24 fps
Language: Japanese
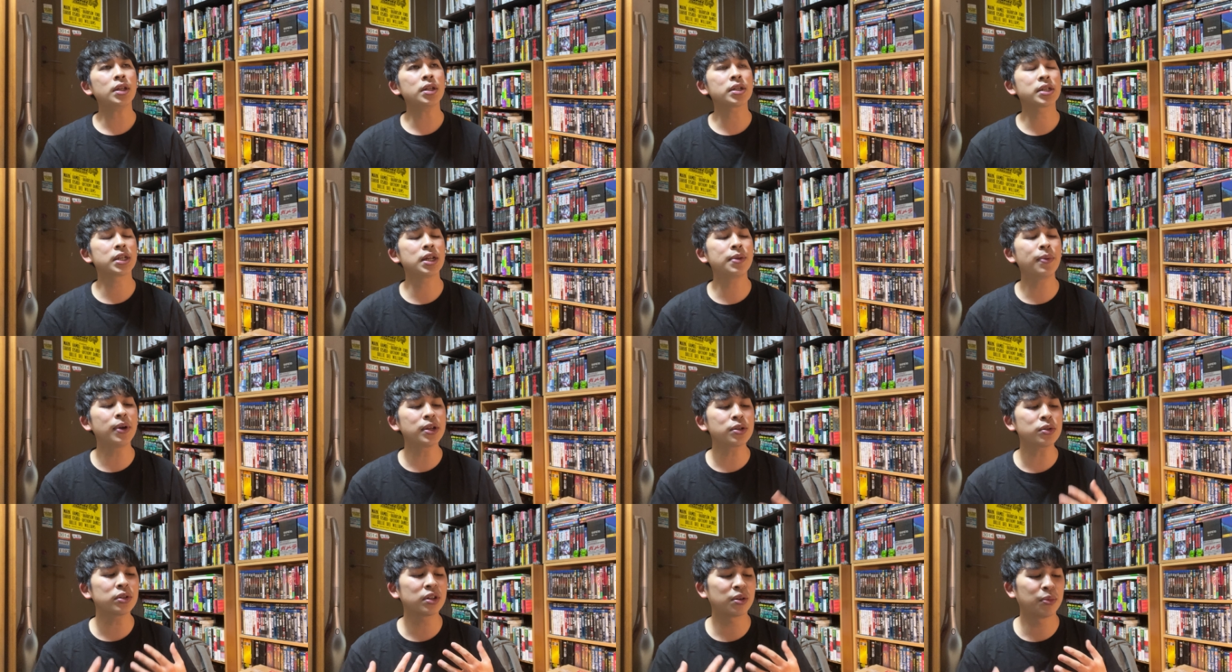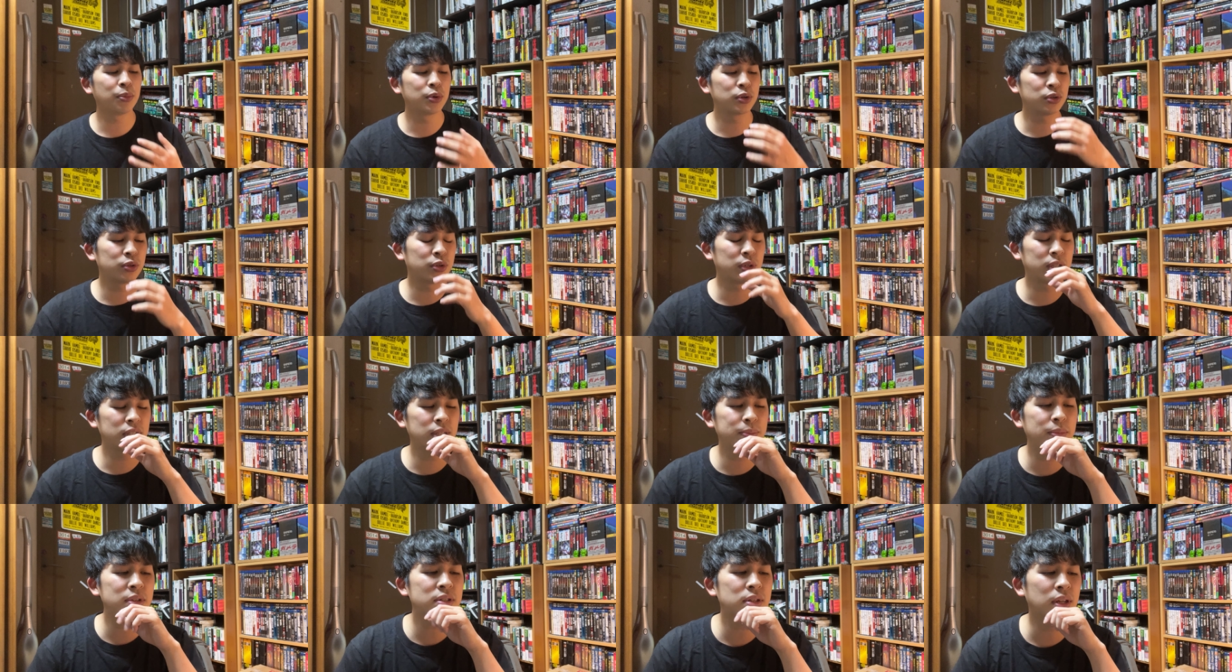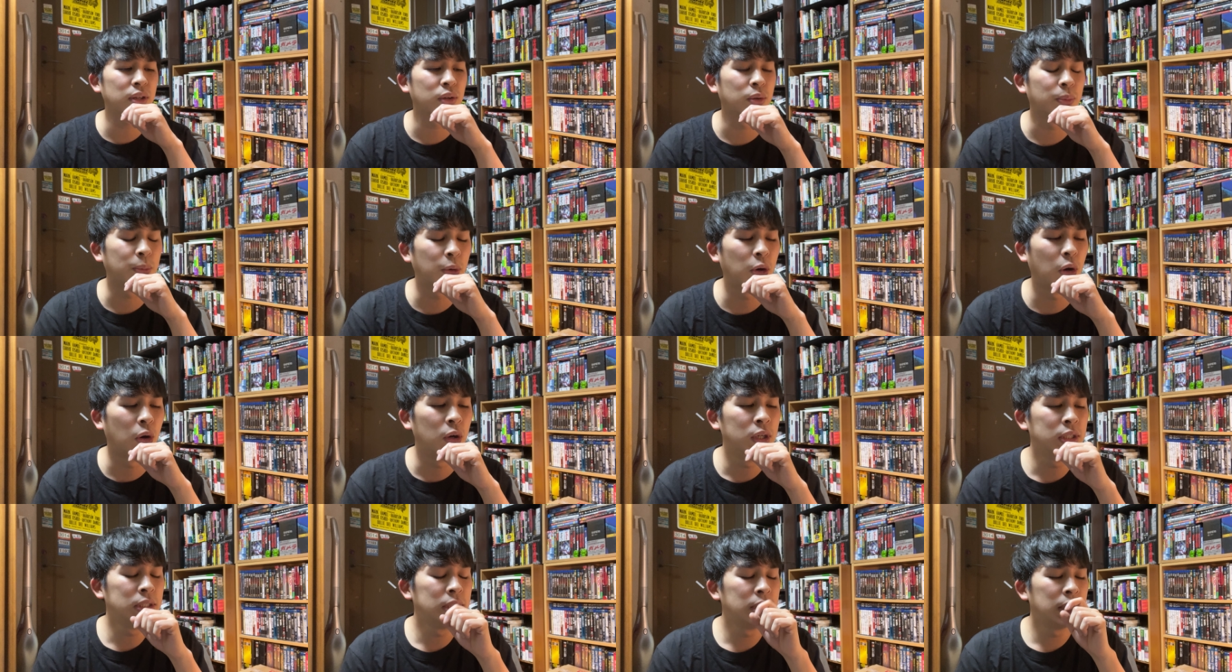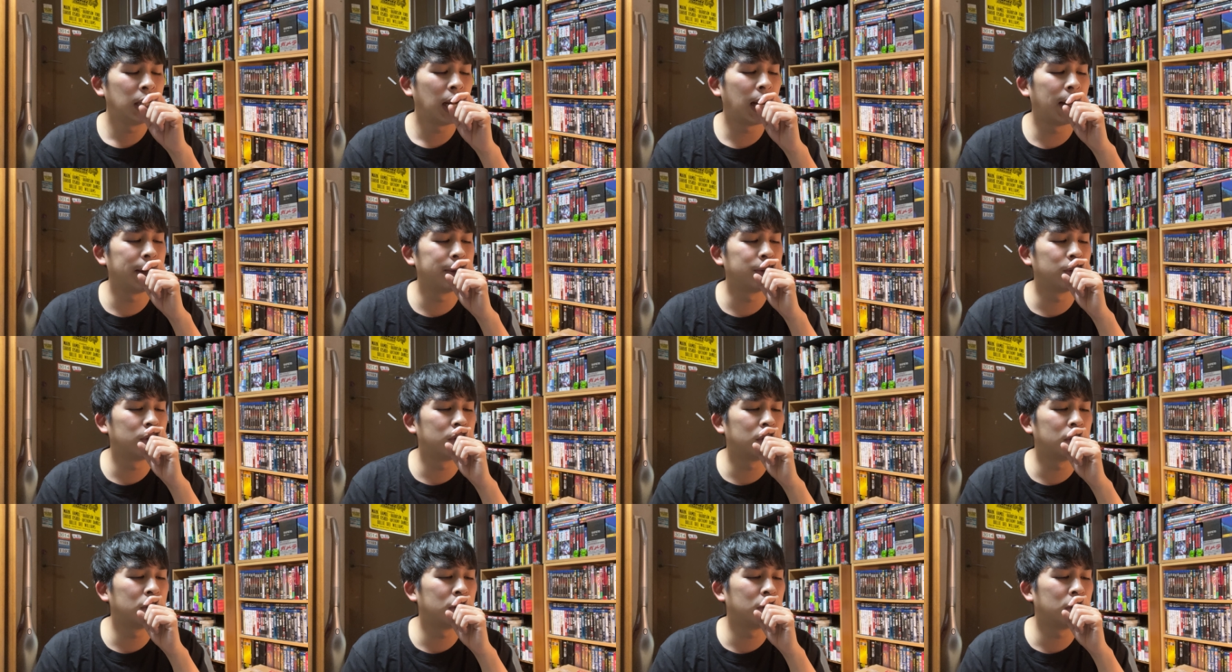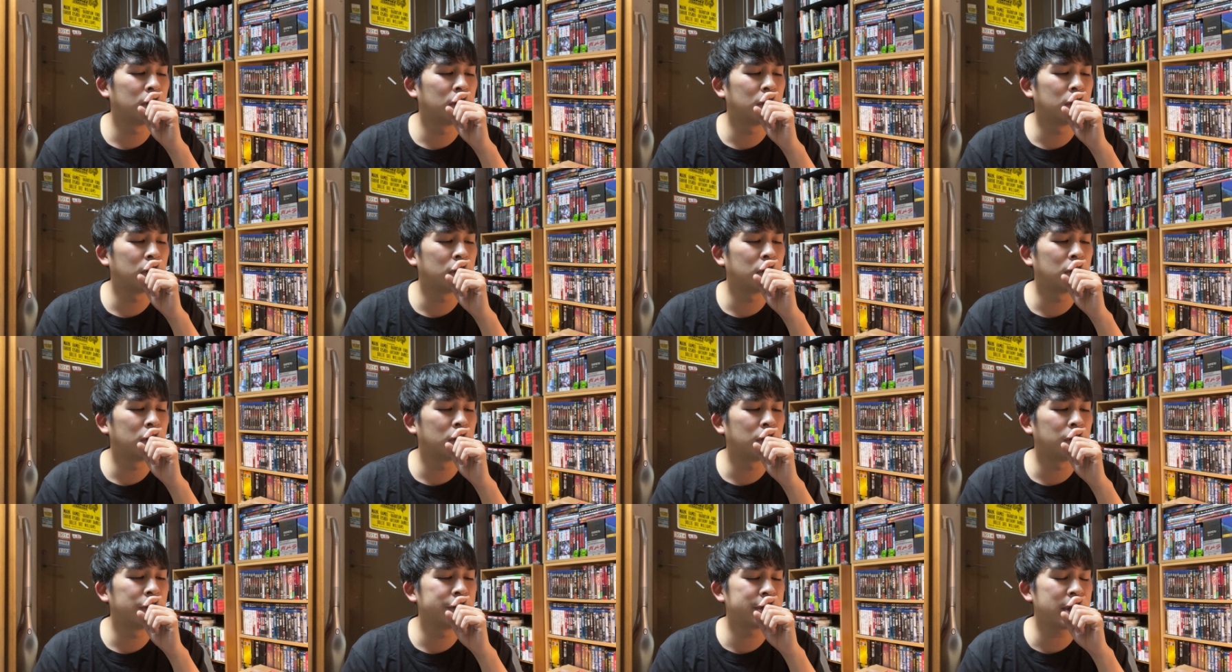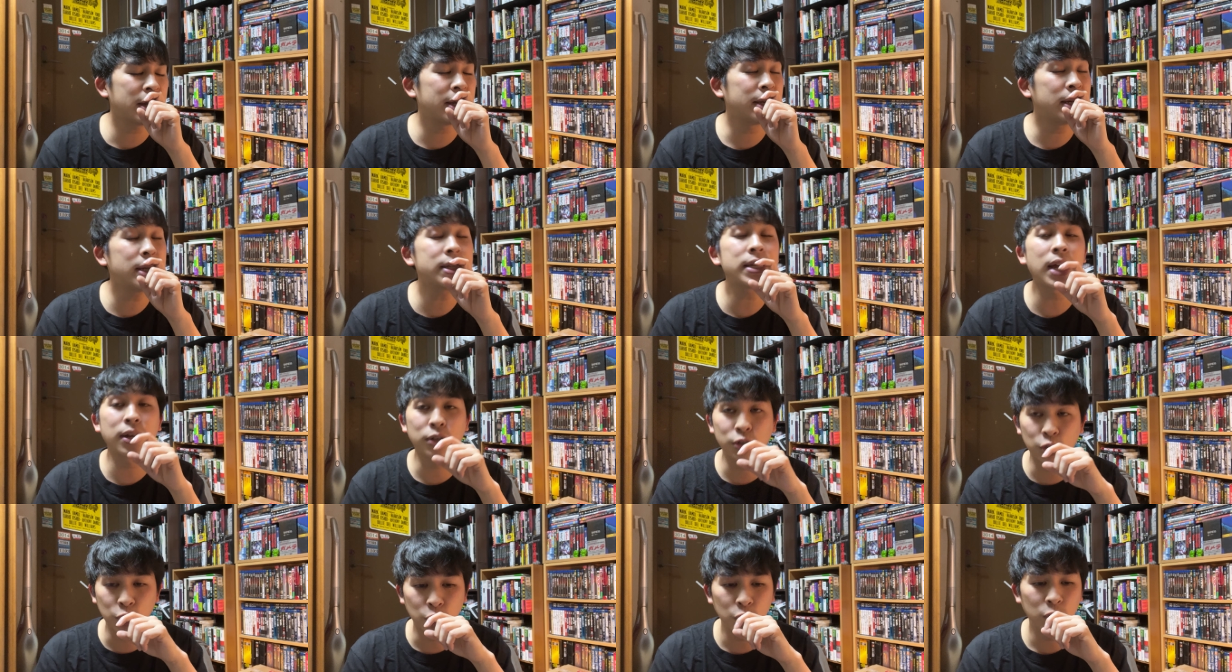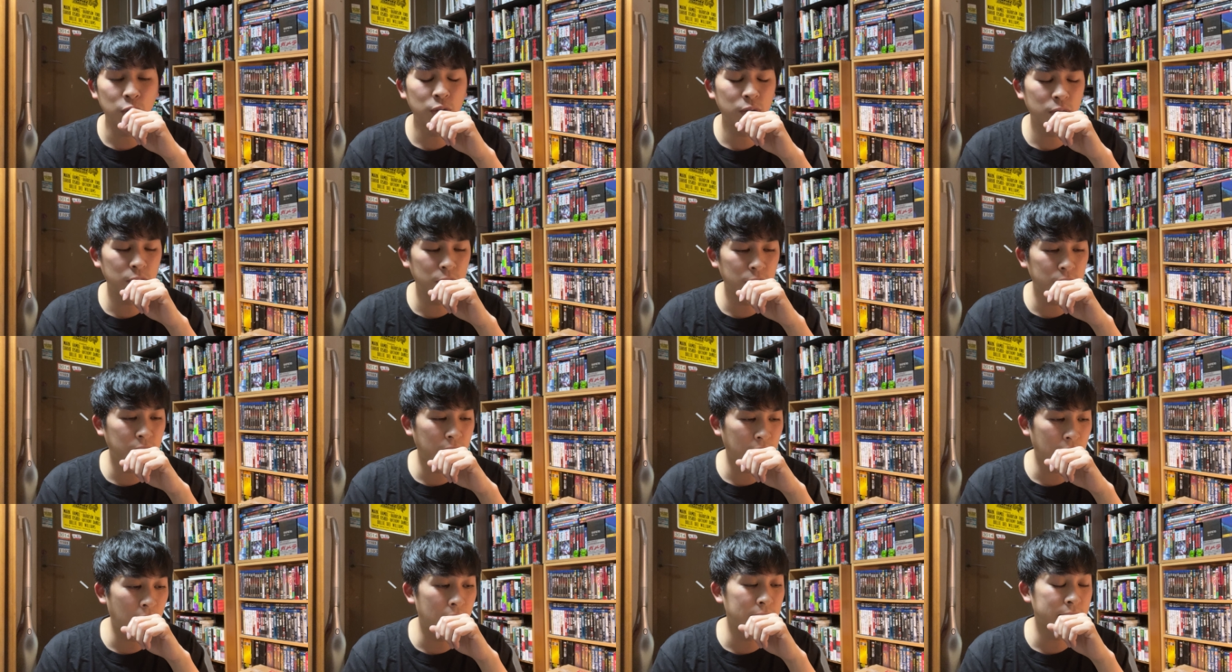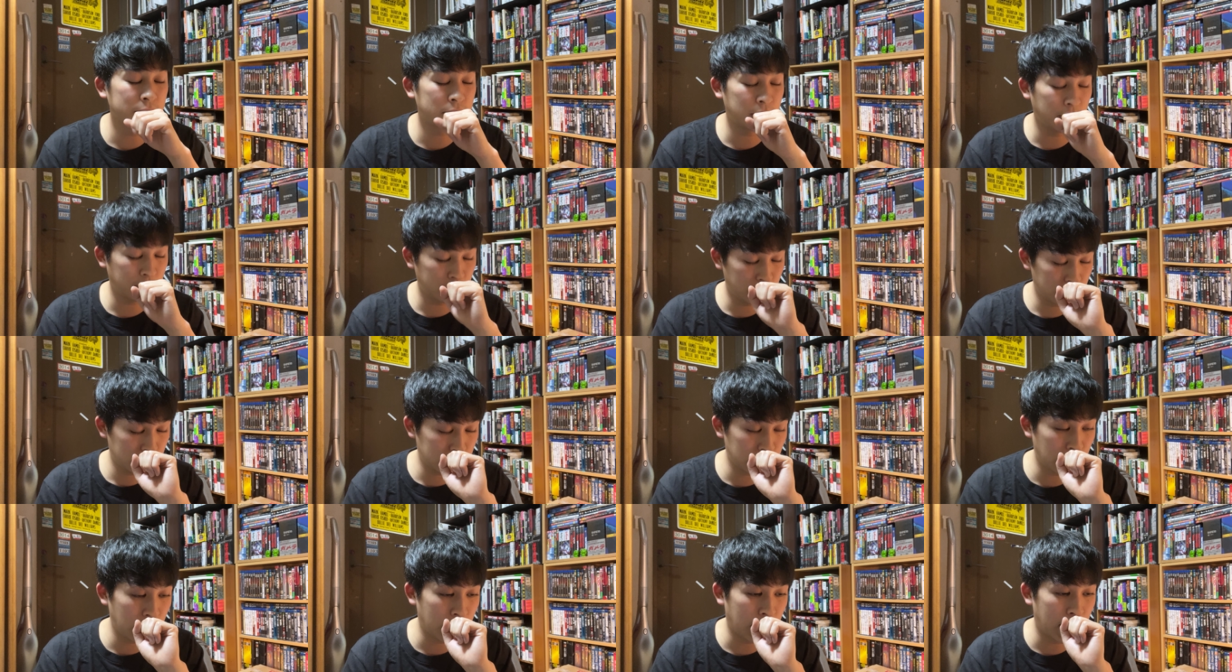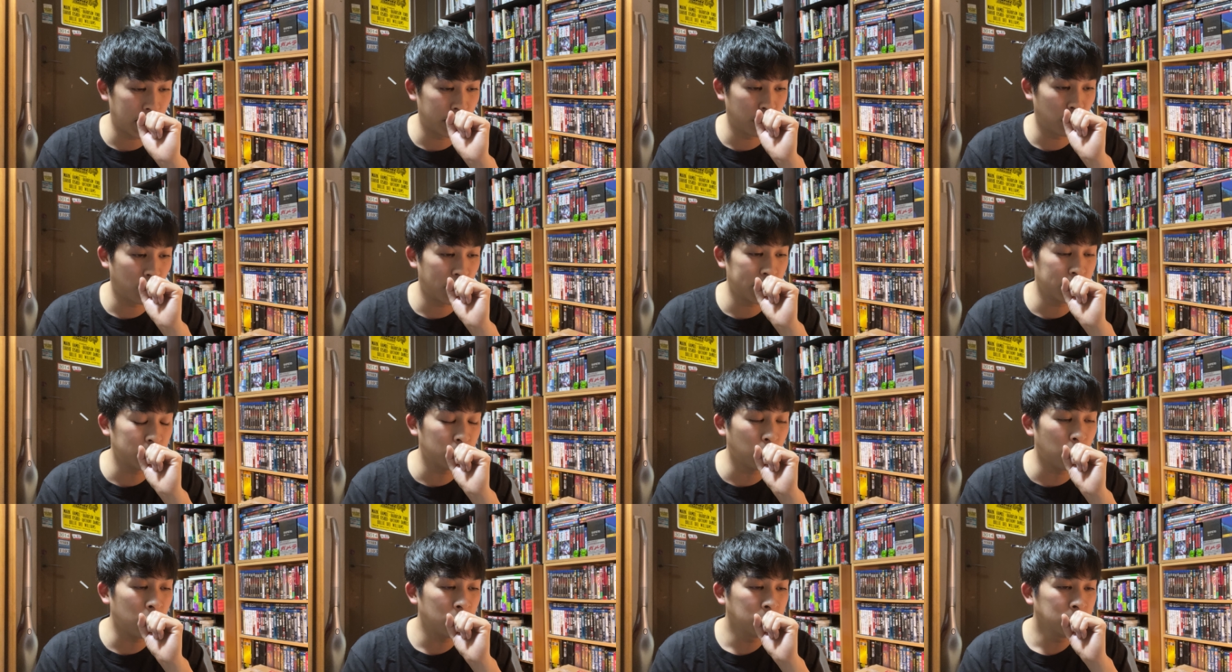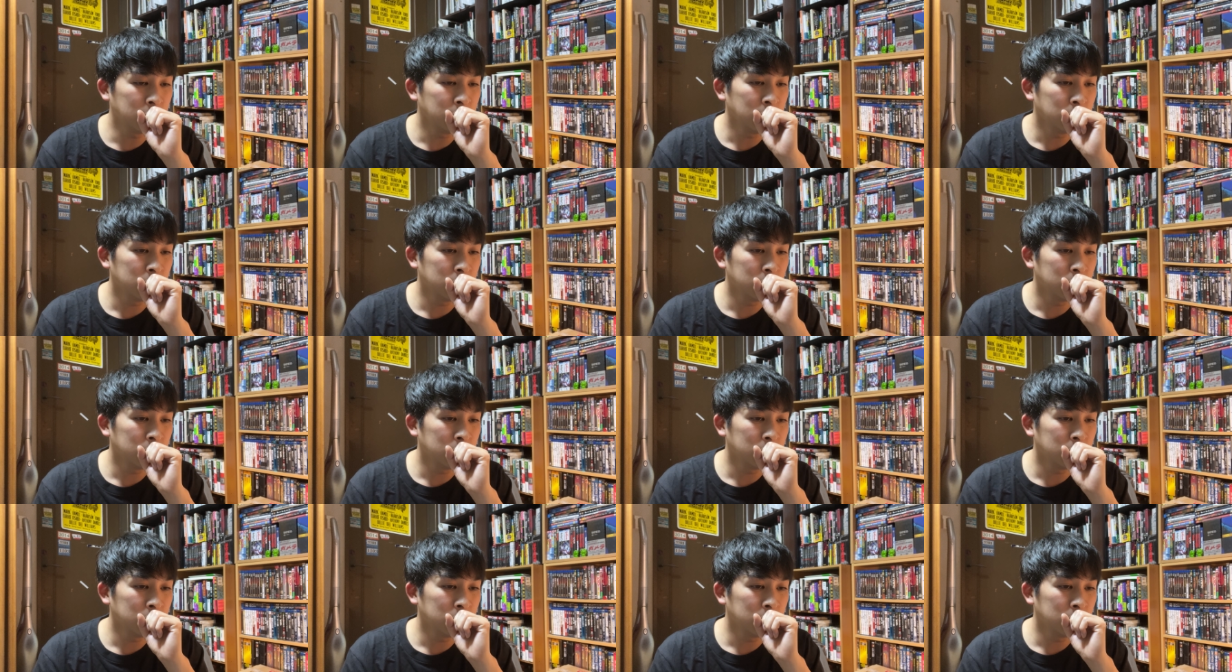シネマンションでも僕触れてますけども、あのー、全2作に関してはですね、あの、割と、